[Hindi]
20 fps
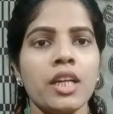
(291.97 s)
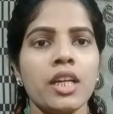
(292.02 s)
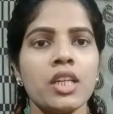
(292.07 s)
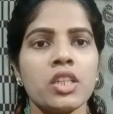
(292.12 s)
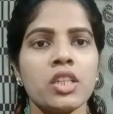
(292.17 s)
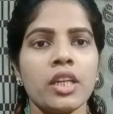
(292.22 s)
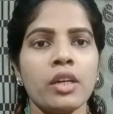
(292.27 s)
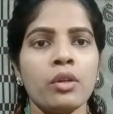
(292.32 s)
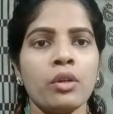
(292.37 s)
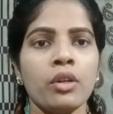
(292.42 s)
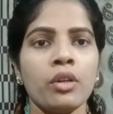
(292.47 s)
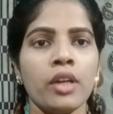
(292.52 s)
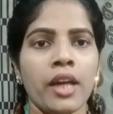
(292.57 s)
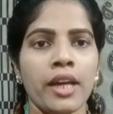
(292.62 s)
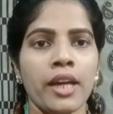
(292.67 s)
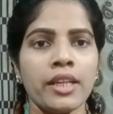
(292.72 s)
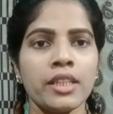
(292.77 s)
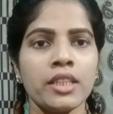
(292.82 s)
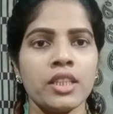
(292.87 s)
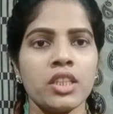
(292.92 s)
चैनल को
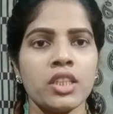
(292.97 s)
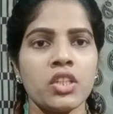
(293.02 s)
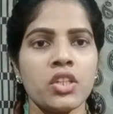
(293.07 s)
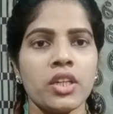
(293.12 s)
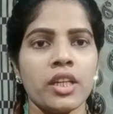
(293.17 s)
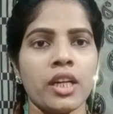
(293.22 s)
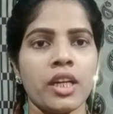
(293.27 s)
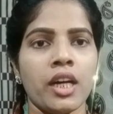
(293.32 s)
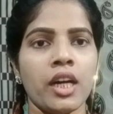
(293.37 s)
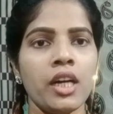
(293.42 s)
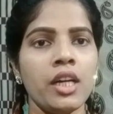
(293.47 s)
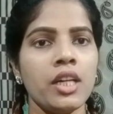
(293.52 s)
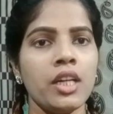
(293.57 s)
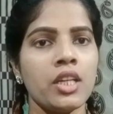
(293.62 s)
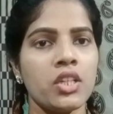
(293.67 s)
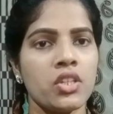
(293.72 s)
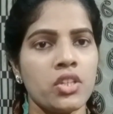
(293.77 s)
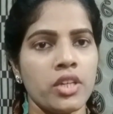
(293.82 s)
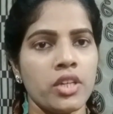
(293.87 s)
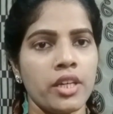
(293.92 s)
लाइक कर दीजिएगा
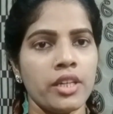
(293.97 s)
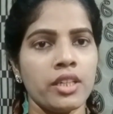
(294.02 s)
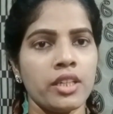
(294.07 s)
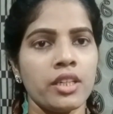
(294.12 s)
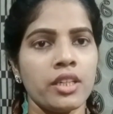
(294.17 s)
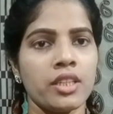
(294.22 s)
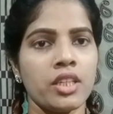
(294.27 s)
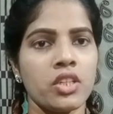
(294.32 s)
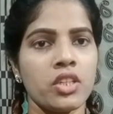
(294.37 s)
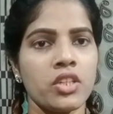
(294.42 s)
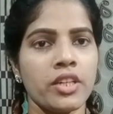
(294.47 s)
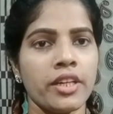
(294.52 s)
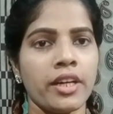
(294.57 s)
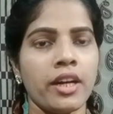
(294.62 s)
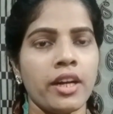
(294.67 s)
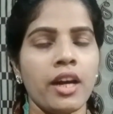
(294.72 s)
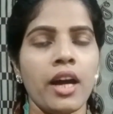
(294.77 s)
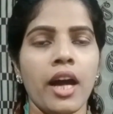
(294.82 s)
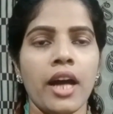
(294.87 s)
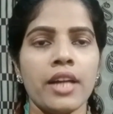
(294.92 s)
शेयर कर
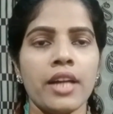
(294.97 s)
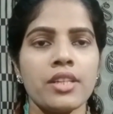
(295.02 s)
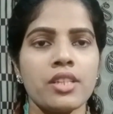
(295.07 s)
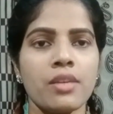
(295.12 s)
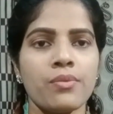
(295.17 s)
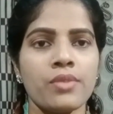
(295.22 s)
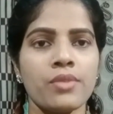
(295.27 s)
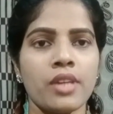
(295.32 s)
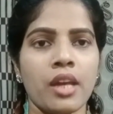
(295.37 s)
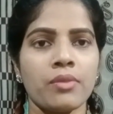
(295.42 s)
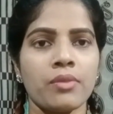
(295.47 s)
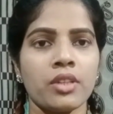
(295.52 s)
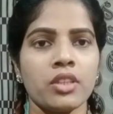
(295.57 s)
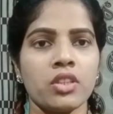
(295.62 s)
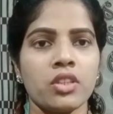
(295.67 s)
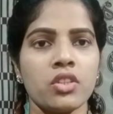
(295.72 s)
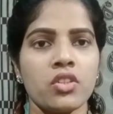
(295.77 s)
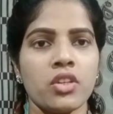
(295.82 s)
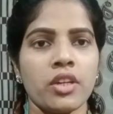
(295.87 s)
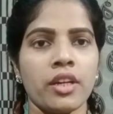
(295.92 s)
दीजिएगा एंड सब्सक्राइब कर
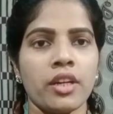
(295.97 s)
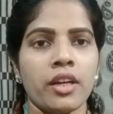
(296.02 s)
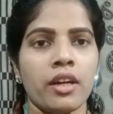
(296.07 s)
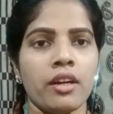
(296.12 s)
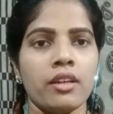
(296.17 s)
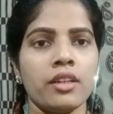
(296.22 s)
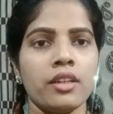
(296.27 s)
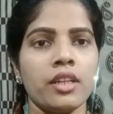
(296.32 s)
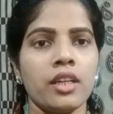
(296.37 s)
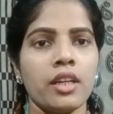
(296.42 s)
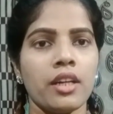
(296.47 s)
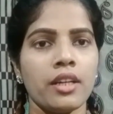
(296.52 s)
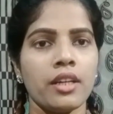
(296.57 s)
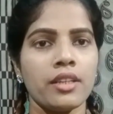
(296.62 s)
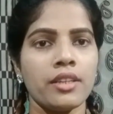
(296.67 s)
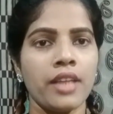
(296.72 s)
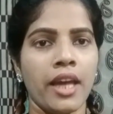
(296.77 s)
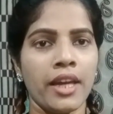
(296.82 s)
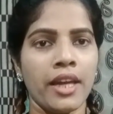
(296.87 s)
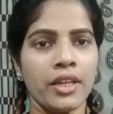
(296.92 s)
दीजिएगा
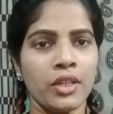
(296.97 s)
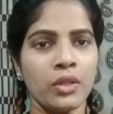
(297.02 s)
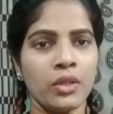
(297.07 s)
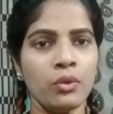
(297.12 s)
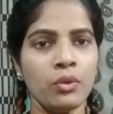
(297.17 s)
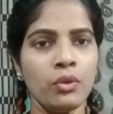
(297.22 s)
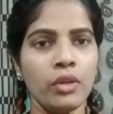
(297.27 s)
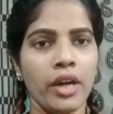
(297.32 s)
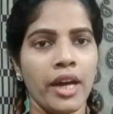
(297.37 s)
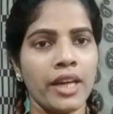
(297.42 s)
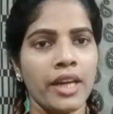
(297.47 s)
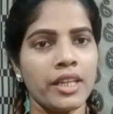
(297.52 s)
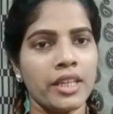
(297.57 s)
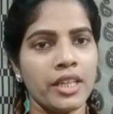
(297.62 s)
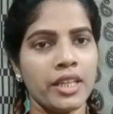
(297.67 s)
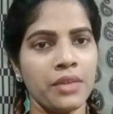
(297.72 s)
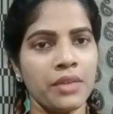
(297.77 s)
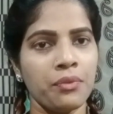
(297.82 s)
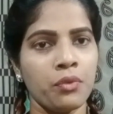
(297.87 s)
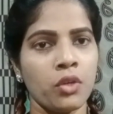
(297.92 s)
थैंक यू एंड
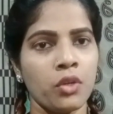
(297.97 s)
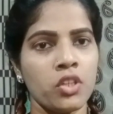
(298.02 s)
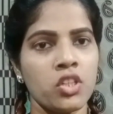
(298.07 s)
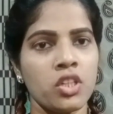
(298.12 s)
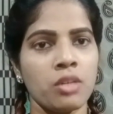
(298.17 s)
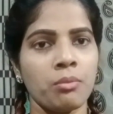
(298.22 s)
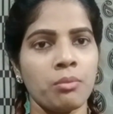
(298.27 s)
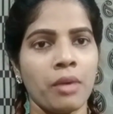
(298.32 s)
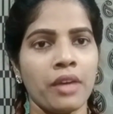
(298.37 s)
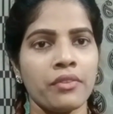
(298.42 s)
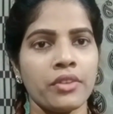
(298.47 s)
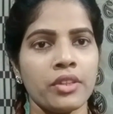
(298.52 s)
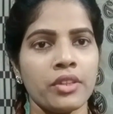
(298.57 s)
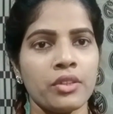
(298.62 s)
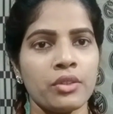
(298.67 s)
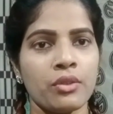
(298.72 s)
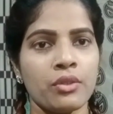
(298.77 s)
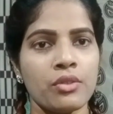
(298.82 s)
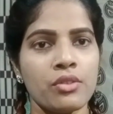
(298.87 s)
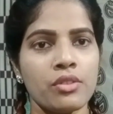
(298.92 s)
कीप वॉचिंग माई
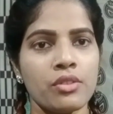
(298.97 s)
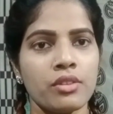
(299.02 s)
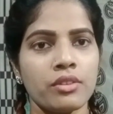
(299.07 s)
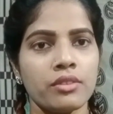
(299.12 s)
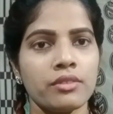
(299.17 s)
वीडियोज़